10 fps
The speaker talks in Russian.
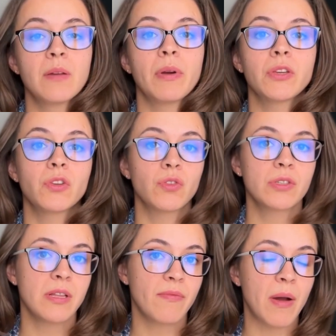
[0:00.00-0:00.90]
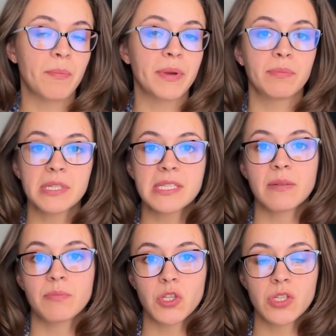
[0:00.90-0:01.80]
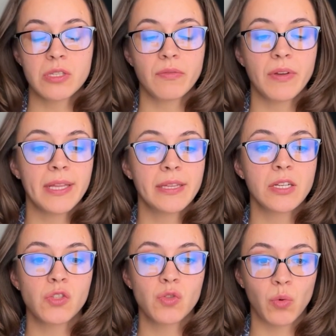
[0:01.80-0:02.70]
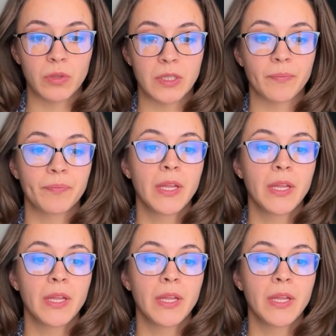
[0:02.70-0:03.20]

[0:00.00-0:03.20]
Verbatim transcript: По ее словам, прибытие беженцев – это расход,